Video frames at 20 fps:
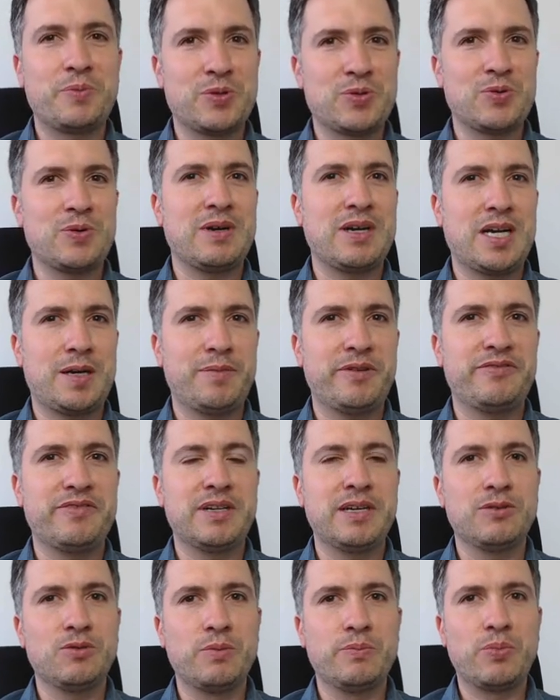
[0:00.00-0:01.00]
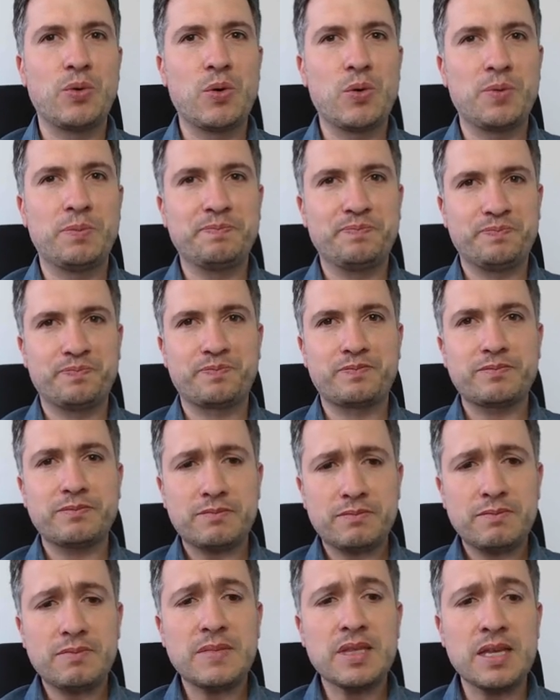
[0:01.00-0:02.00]
o pessoal acaba ficando um pouco
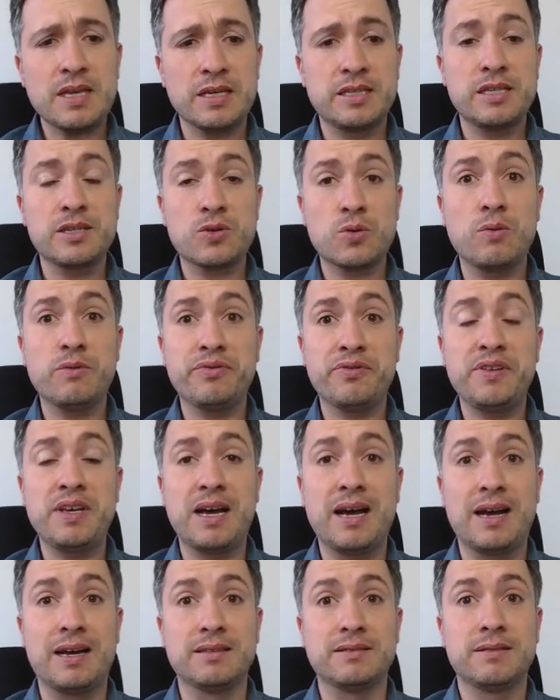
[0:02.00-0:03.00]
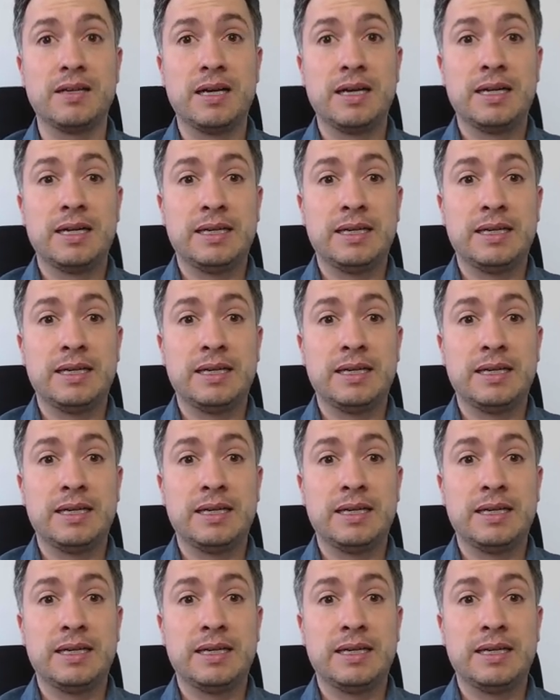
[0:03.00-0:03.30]
desconfiado.